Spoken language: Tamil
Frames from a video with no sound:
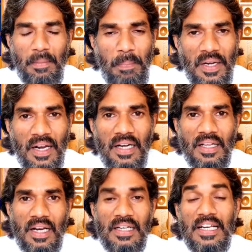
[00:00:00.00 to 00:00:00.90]
எப்படி
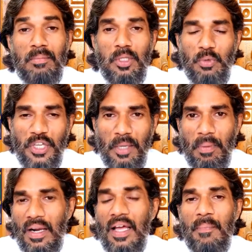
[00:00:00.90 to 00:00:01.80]
ஆளுகிறார்கள் என்பது
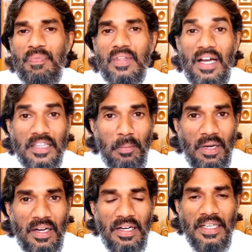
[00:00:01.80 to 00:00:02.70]
முக்கியமல்ல அந்த
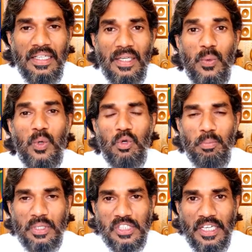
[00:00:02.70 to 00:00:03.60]
மக்களின்
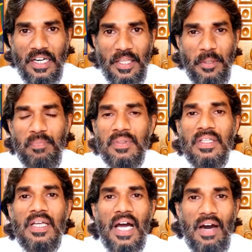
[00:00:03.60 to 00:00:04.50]
உணவு பிரச்சனைகளையும்
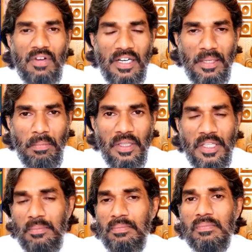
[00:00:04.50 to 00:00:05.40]
அவர்கள்
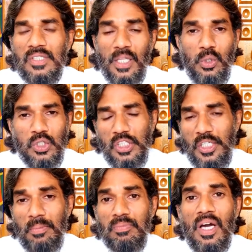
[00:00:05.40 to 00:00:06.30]
நிம்மதியும்
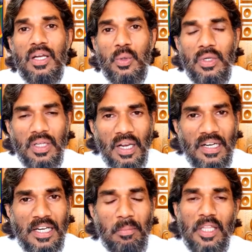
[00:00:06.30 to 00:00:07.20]
சந்தோஷத்தையும் யார்
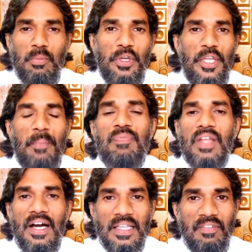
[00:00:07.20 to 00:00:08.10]
கொடுக்கிறார்கள் என்பதே முக்கியம்
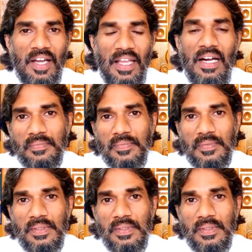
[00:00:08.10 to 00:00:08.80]
அந்த வகையில்